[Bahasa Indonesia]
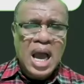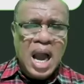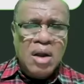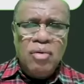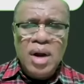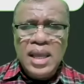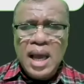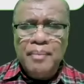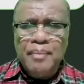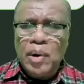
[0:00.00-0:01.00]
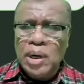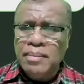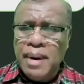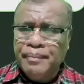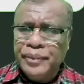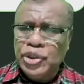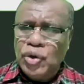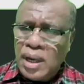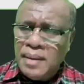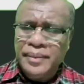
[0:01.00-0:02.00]
Akulah yang perlu dibaptis
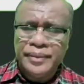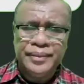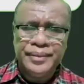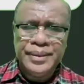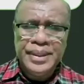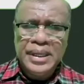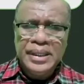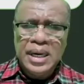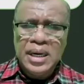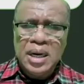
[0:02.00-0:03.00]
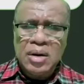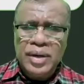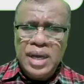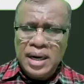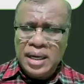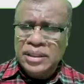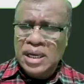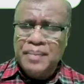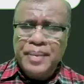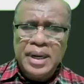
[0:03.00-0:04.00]
olehmu, dan engkau yang
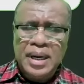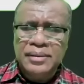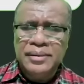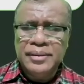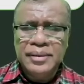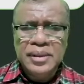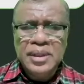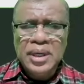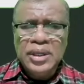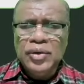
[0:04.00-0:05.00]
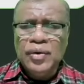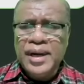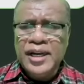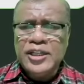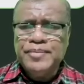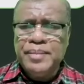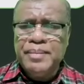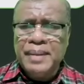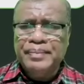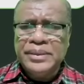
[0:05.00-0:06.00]
datang kepada aku. Yohanes
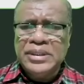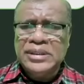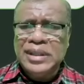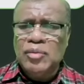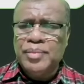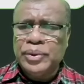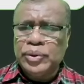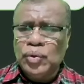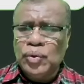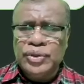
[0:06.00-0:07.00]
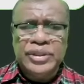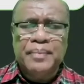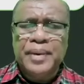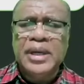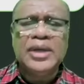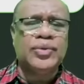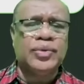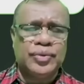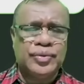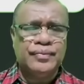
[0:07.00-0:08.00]
membaptis tahu betul siapa
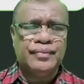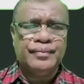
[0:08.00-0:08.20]
Yesus.